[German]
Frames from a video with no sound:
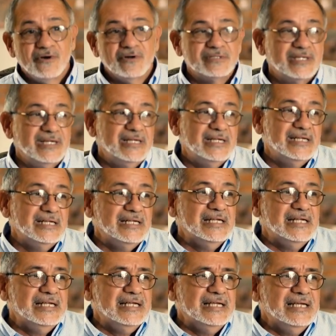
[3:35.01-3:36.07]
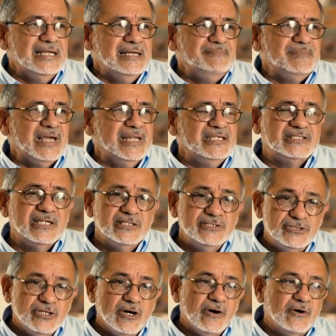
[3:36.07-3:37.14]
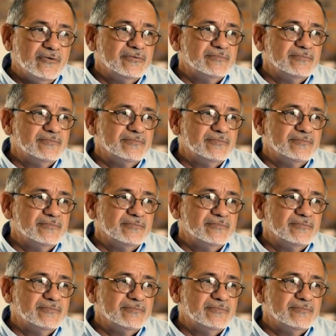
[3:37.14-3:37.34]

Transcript: sagte, ich solle meinen Traum folgen